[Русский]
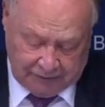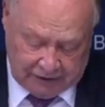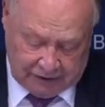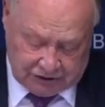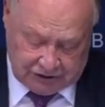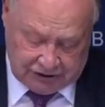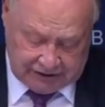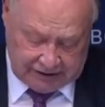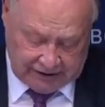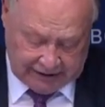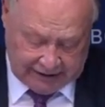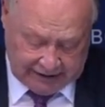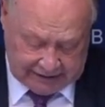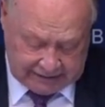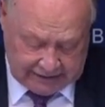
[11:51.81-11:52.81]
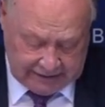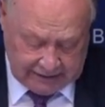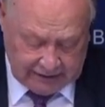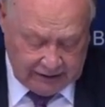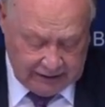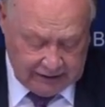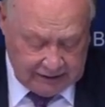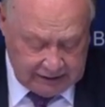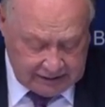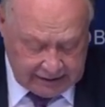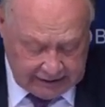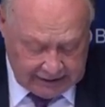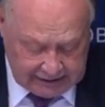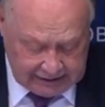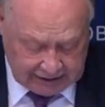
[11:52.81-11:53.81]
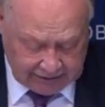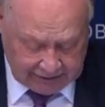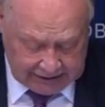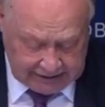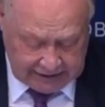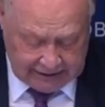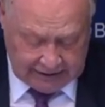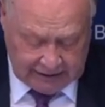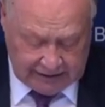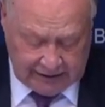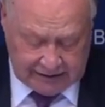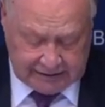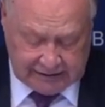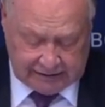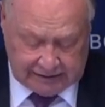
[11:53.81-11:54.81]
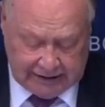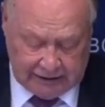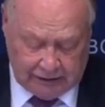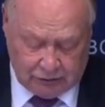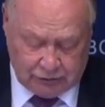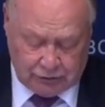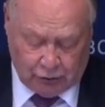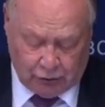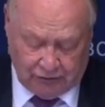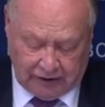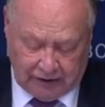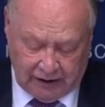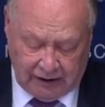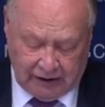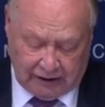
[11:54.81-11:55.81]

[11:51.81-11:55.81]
жизни городских и сельского населения и создание условий